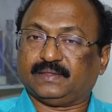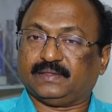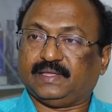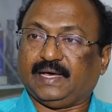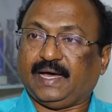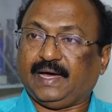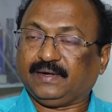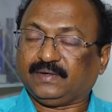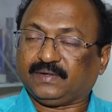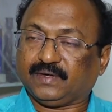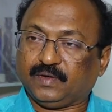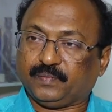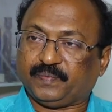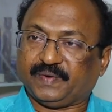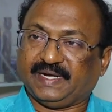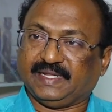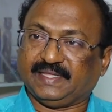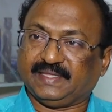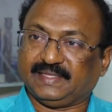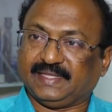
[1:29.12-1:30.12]
దాంట్లో
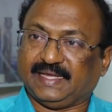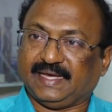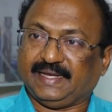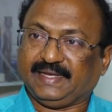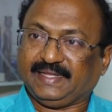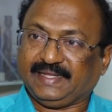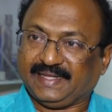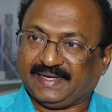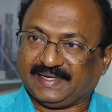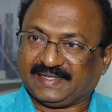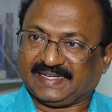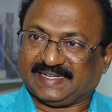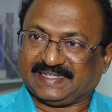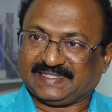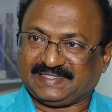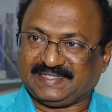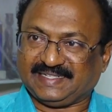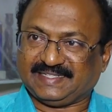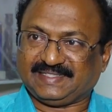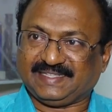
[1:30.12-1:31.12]
పడిన దాన్ని నేను
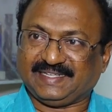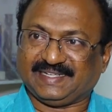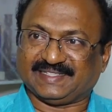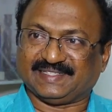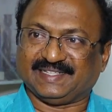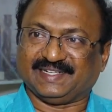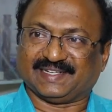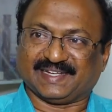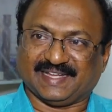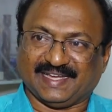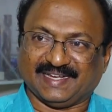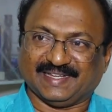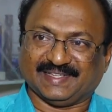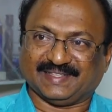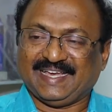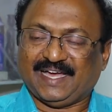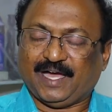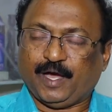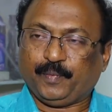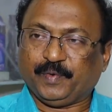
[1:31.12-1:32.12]
టెస్ట్ చేస్తే రిజల్ట్ రాలేదు
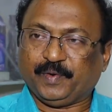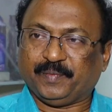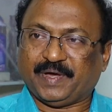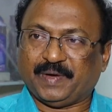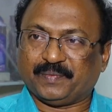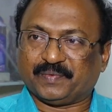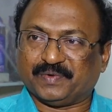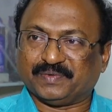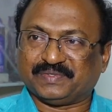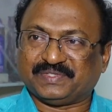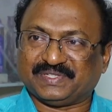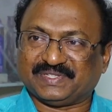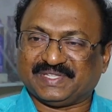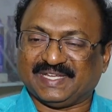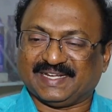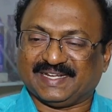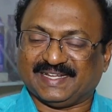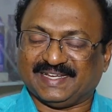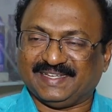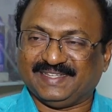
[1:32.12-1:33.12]
అప్పుడు మా ప్రొఫెసర్తో
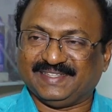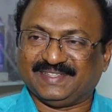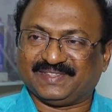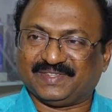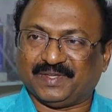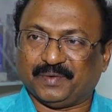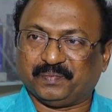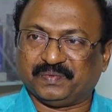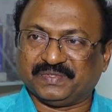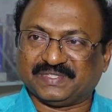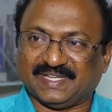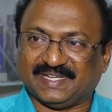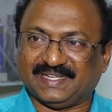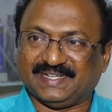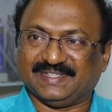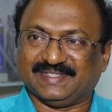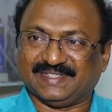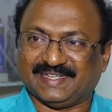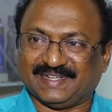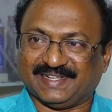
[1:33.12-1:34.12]
అన్న ఇది తప్పు సార్
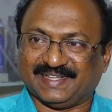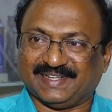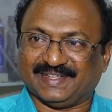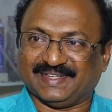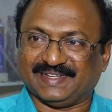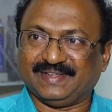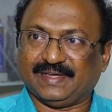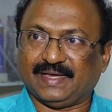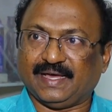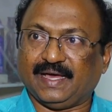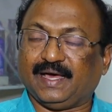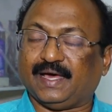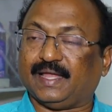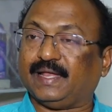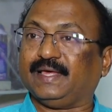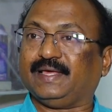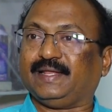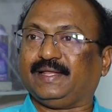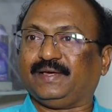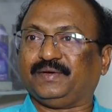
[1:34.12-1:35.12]
ఈ జర్నల్ అని అలా
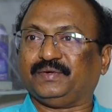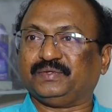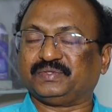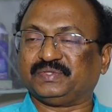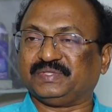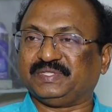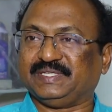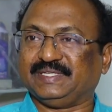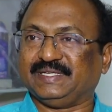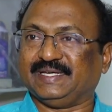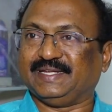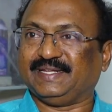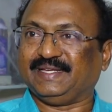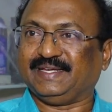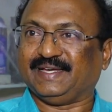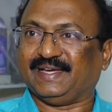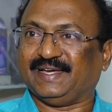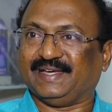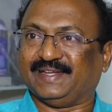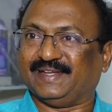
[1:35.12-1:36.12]
ఎలా అవుతుంది అని
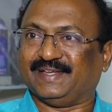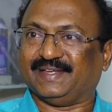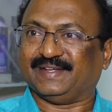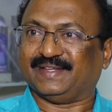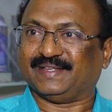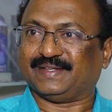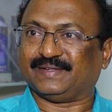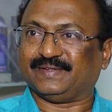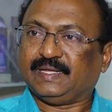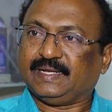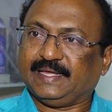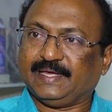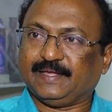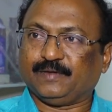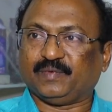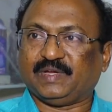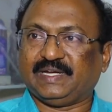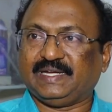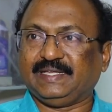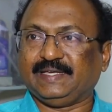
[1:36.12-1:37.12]
ఆయన అన్నారు నేను
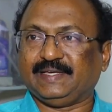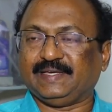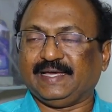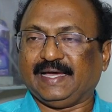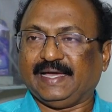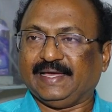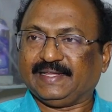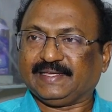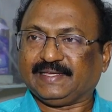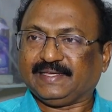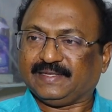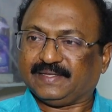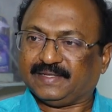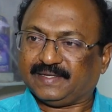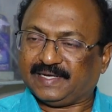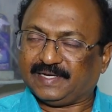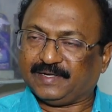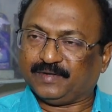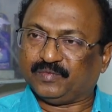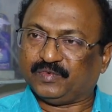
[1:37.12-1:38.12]
మళ్ళీ ఆయనకి
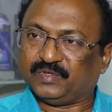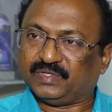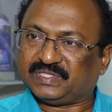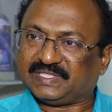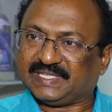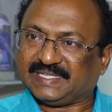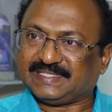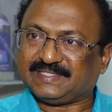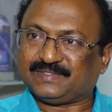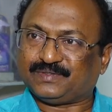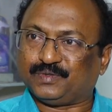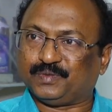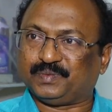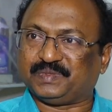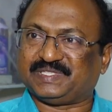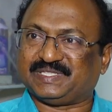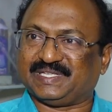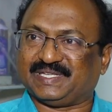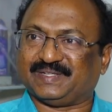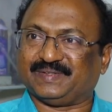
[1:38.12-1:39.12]
రెండు మూడు చేసి
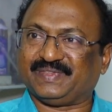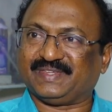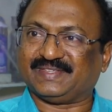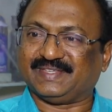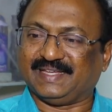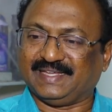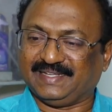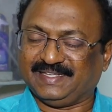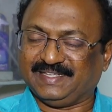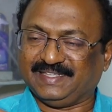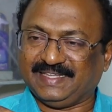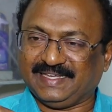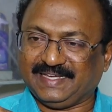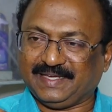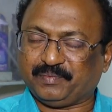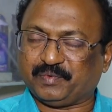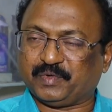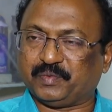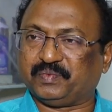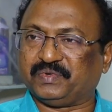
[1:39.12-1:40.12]
చూపించాను సార్ ఇదే
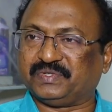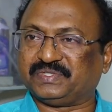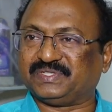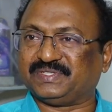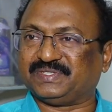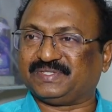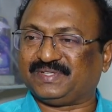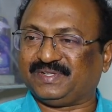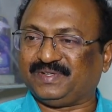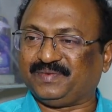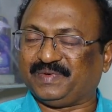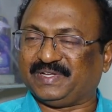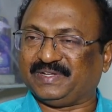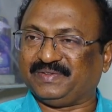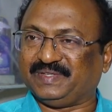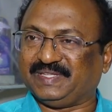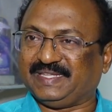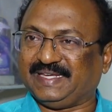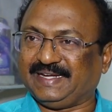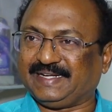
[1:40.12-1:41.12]
ప్రొపోర్షన్స్లో మనం
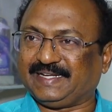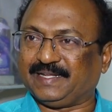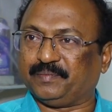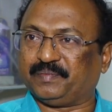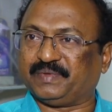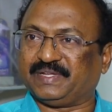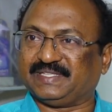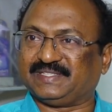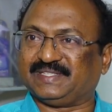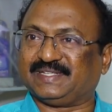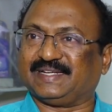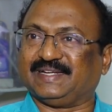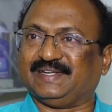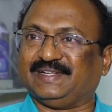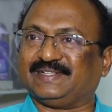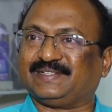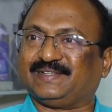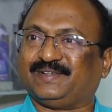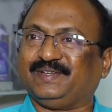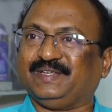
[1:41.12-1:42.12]
ఇదే టెంపరేచర్
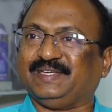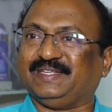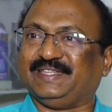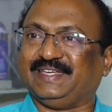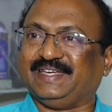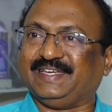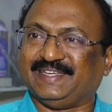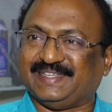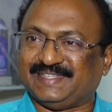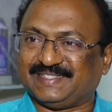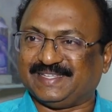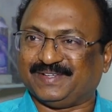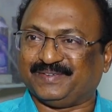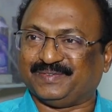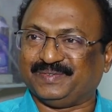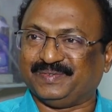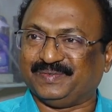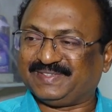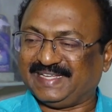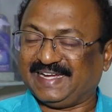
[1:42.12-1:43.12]
కండిషన్లో ఇదే
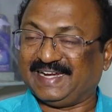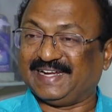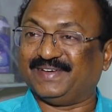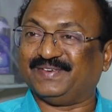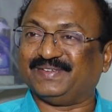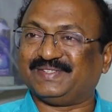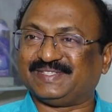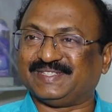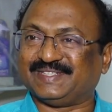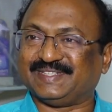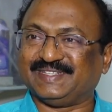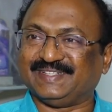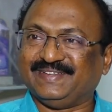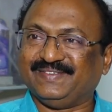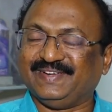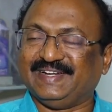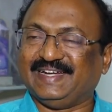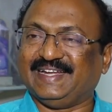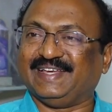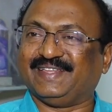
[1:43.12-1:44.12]
వేసాము తేడా వచ్చింది
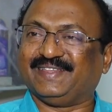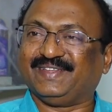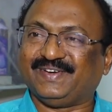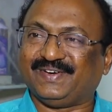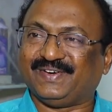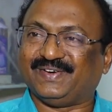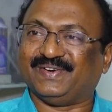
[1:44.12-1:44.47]
వీళ్ళు ఏదో